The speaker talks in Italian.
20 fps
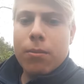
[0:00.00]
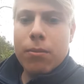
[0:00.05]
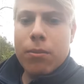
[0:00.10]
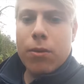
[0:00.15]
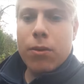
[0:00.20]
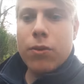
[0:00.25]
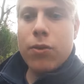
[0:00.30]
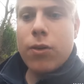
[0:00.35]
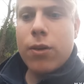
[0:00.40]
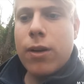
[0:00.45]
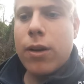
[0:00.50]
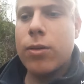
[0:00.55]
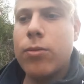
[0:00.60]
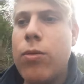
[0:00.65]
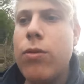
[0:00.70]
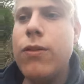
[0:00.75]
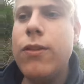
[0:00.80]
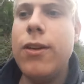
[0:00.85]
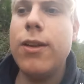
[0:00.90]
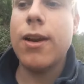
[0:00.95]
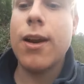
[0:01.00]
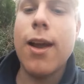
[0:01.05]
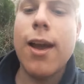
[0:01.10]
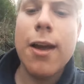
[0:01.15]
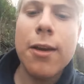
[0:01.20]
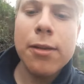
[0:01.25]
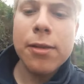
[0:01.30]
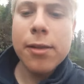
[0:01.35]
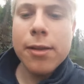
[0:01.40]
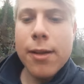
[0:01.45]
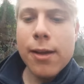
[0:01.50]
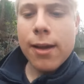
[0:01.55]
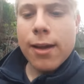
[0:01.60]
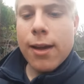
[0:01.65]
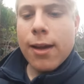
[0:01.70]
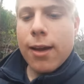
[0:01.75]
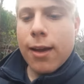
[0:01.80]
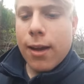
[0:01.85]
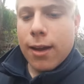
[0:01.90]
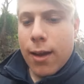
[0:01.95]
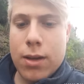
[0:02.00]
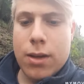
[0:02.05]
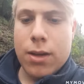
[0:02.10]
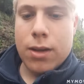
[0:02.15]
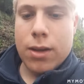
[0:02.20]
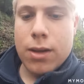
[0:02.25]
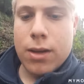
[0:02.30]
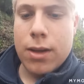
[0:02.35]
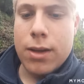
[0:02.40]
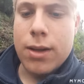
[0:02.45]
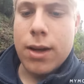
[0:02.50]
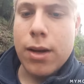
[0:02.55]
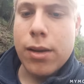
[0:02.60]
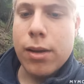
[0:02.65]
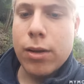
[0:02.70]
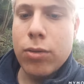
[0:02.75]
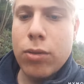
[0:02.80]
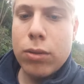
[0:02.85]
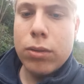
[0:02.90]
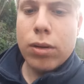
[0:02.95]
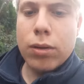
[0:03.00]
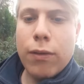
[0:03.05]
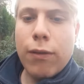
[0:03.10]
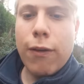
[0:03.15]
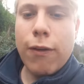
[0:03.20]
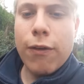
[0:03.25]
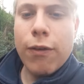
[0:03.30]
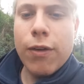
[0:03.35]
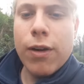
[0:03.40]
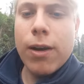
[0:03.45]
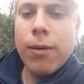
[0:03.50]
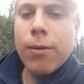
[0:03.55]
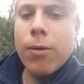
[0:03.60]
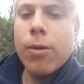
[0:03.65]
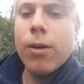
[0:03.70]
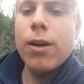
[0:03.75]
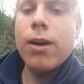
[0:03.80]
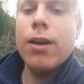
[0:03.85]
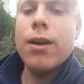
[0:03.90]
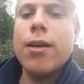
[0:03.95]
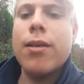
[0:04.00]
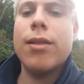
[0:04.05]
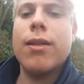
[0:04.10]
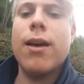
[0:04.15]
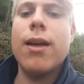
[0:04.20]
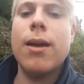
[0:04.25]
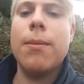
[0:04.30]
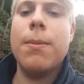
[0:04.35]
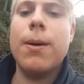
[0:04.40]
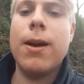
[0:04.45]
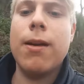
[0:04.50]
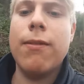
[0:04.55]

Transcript: Buongiorno a tutti ragazzi, innanzitutto vi volevo ringraziare per